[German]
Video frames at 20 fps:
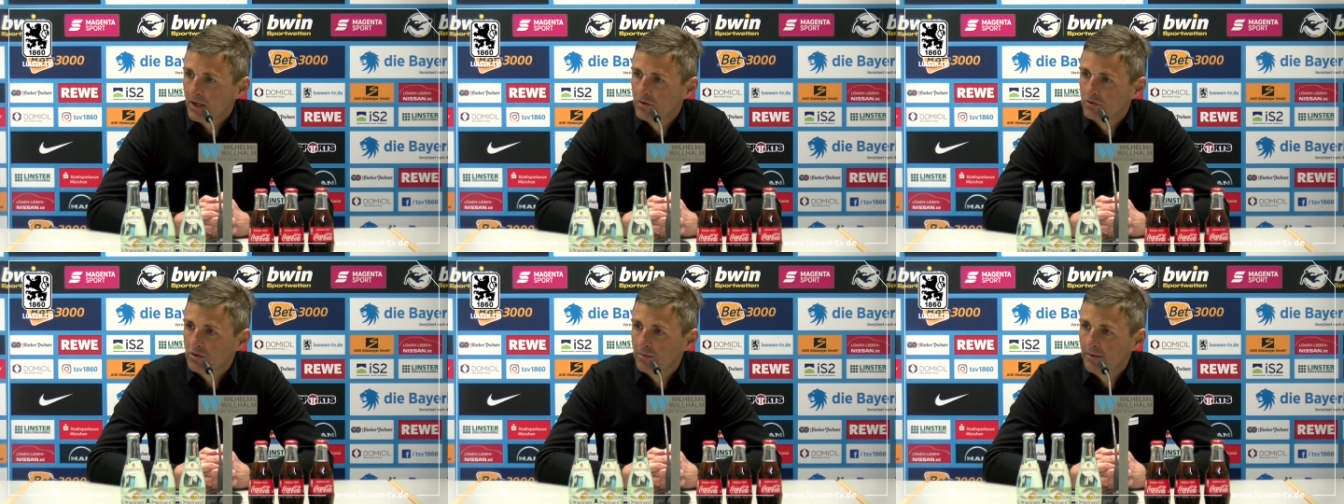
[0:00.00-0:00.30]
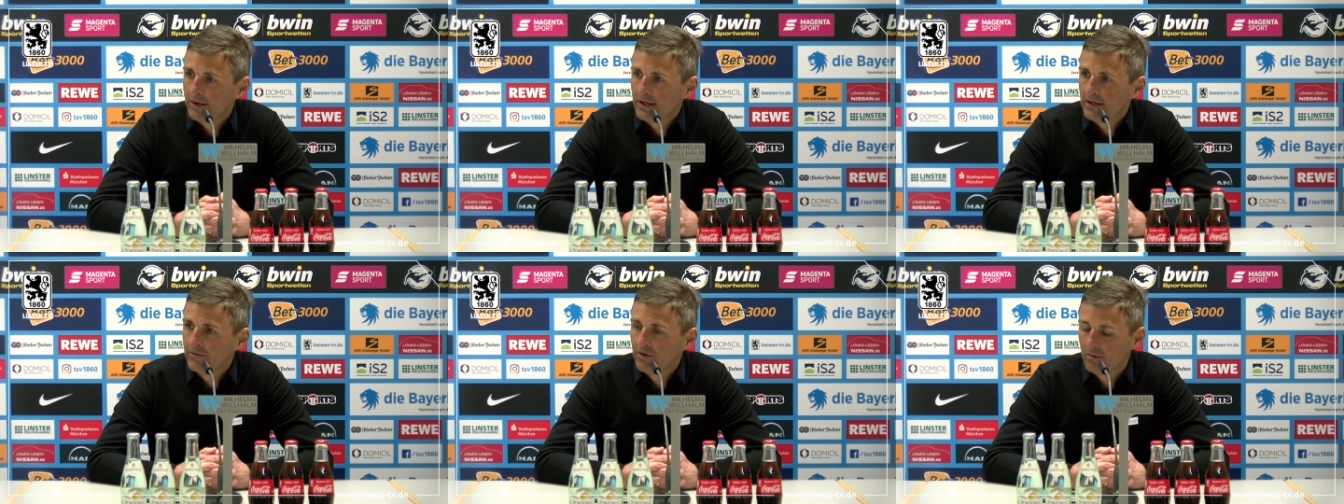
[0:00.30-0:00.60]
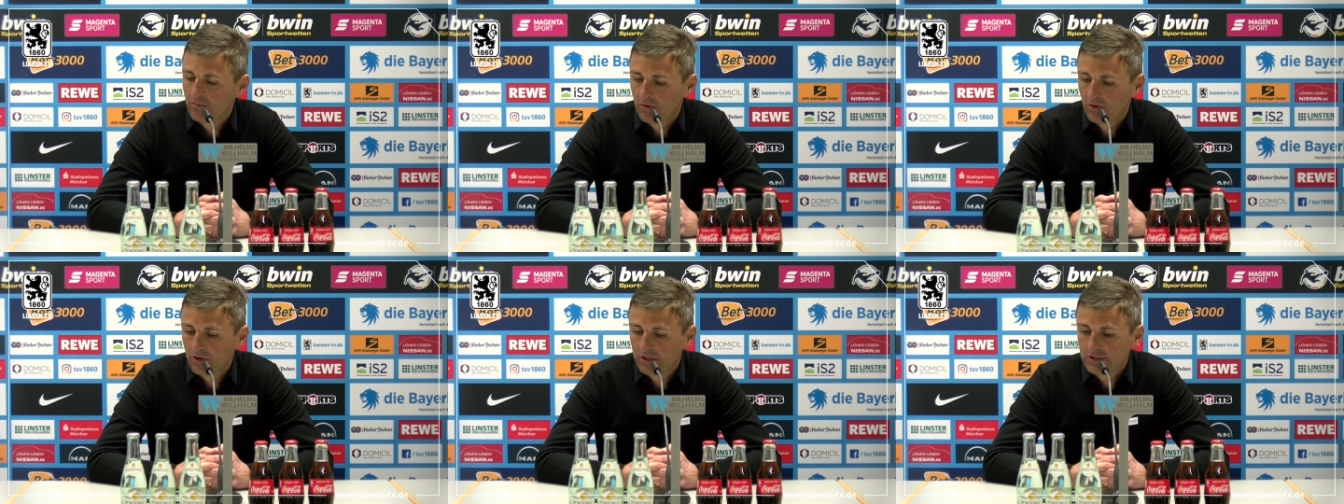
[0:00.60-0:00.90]
Und am Ende
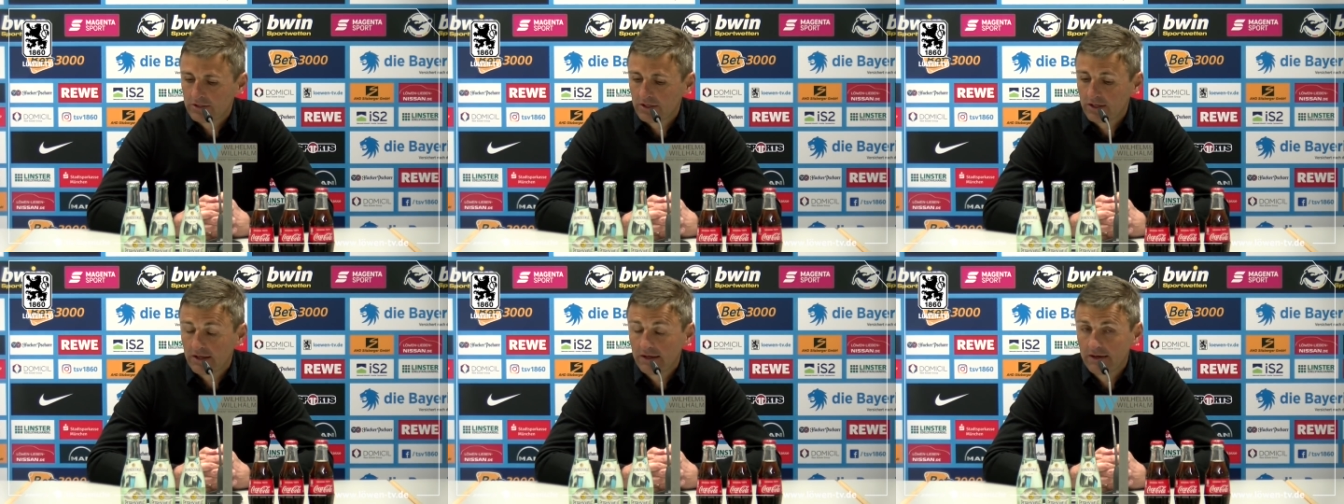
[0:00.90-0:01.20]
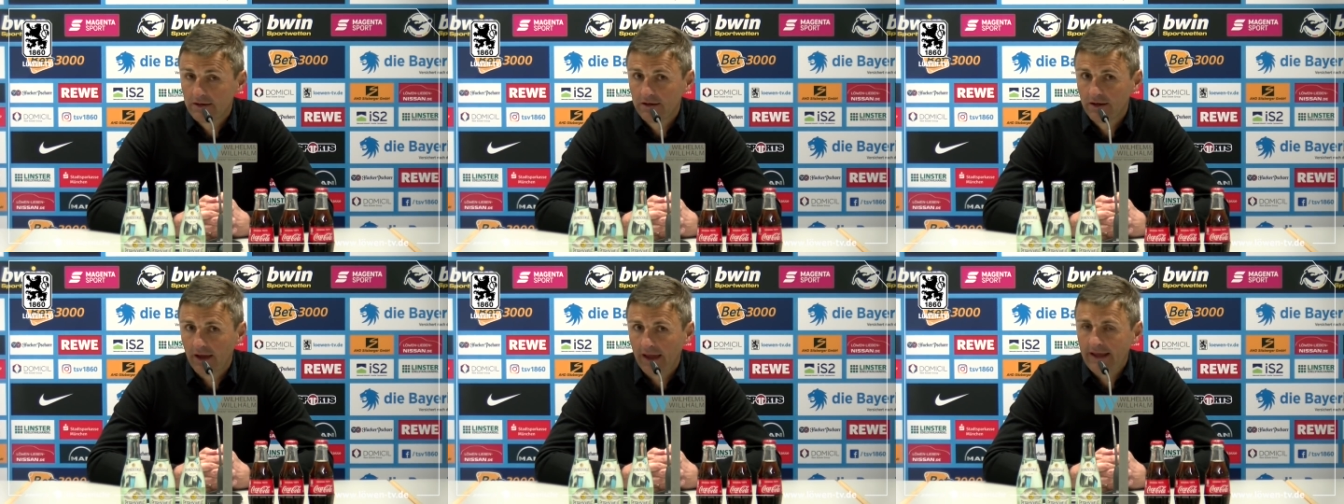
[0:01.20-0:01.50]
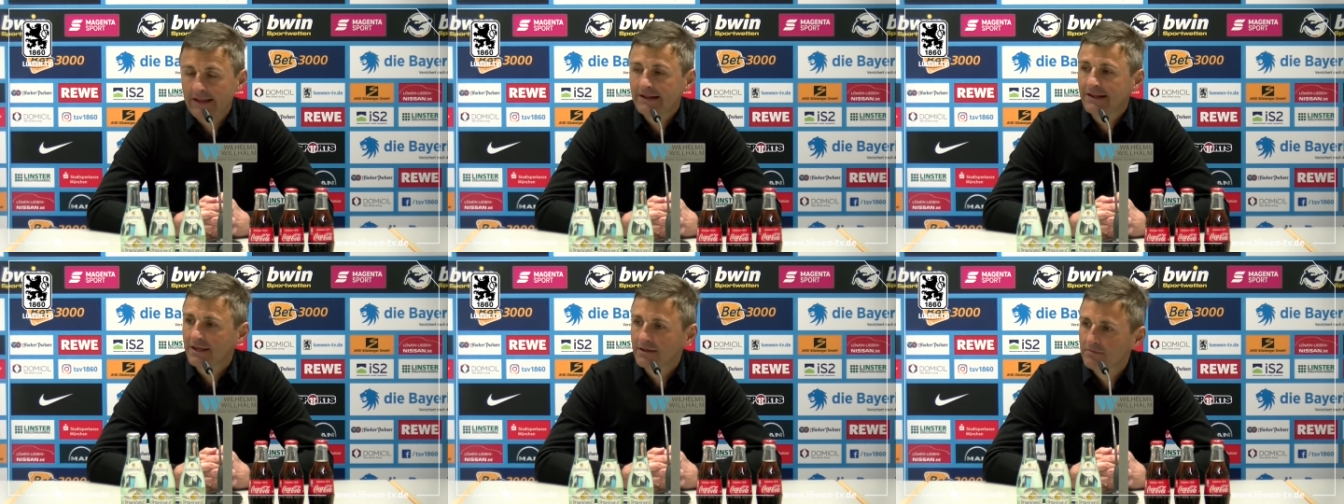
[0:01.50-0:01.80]
waren wir heute
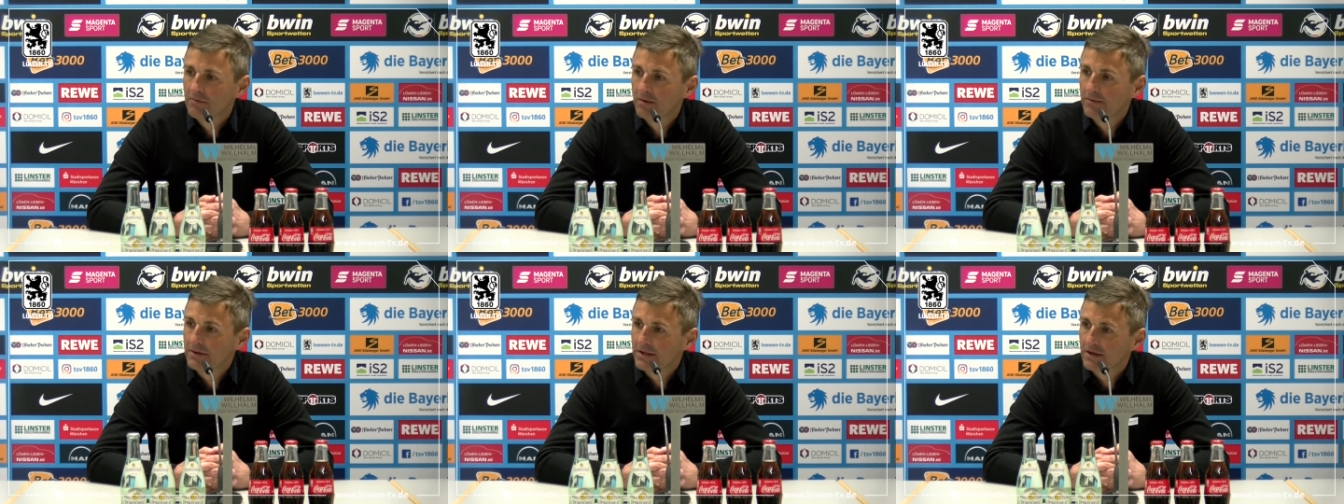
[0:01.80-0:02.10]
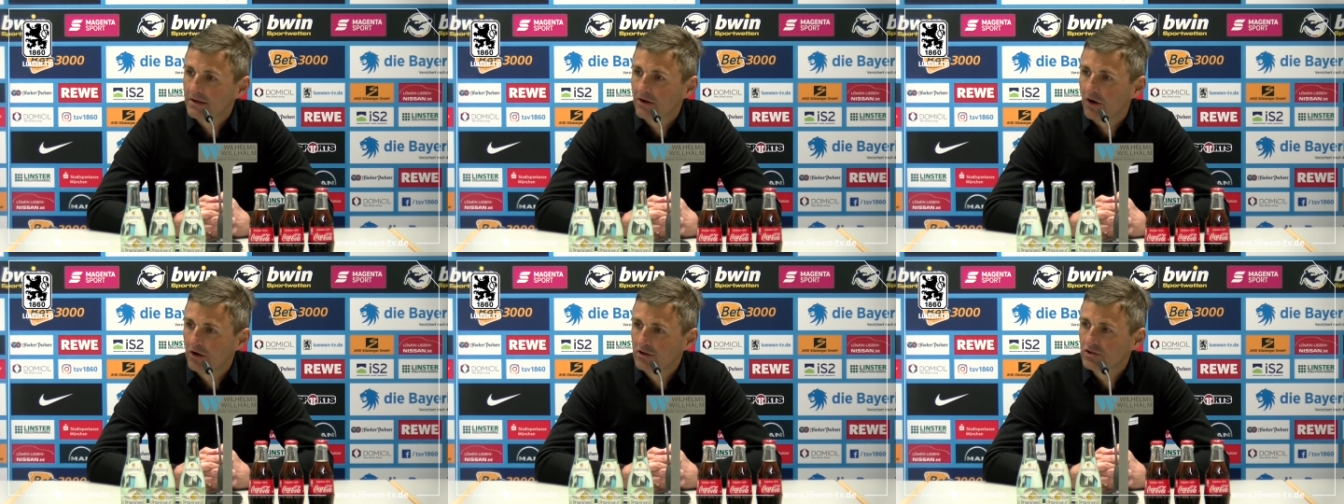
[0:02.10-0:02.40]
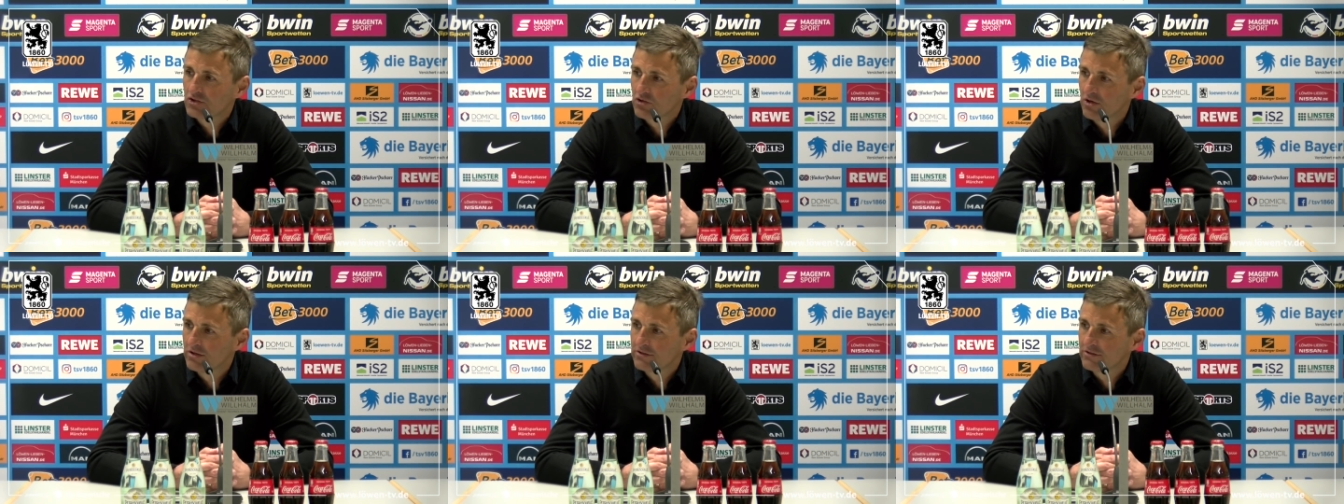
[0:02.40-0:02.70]
endlich mal wieder
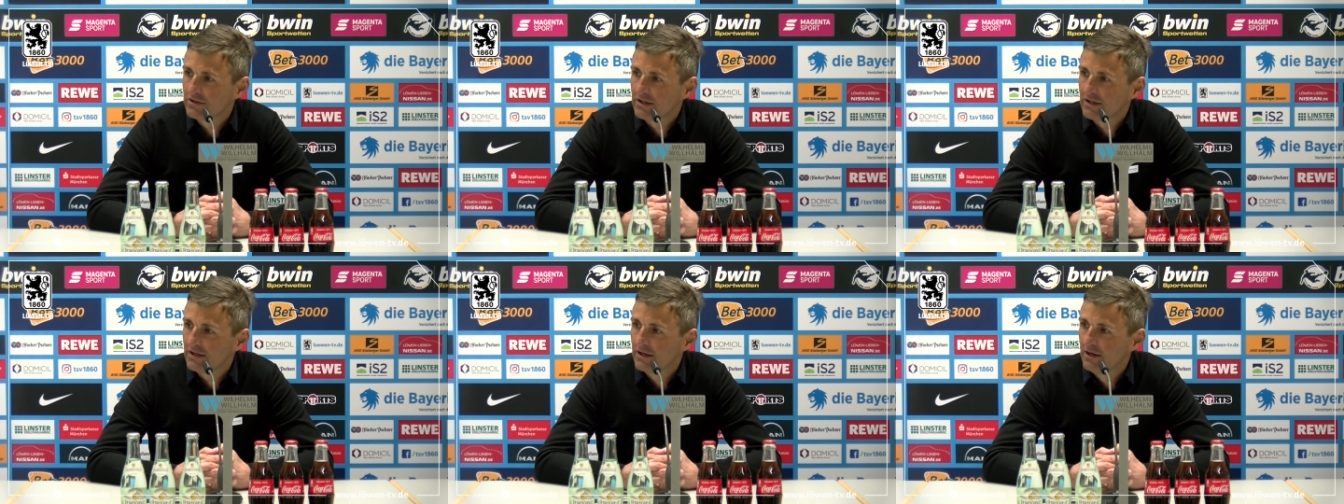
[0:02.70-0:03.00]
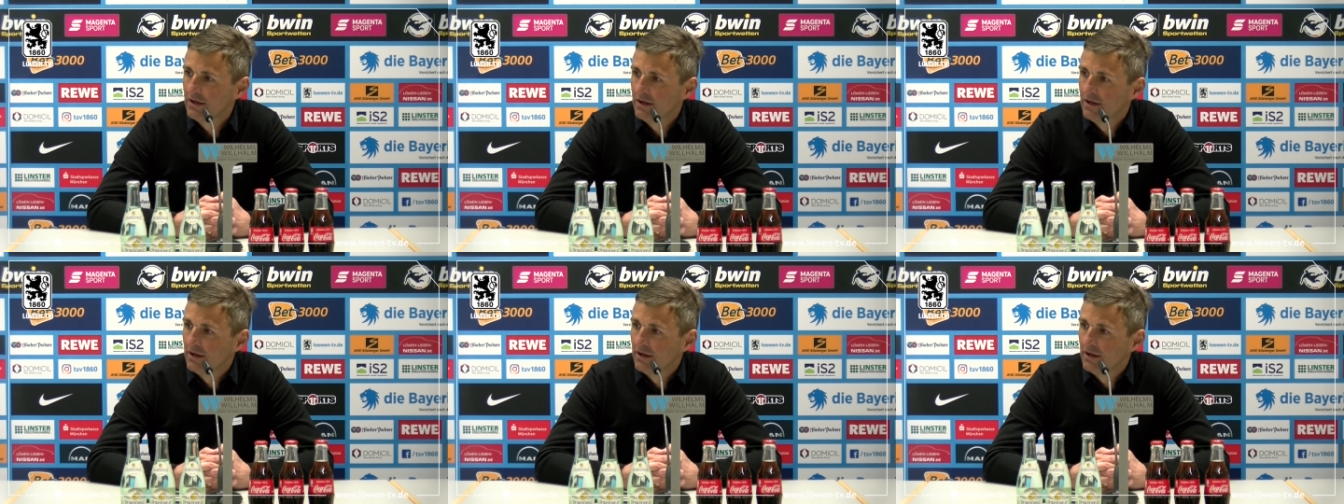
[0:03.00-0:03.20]
kaltschnäuzig,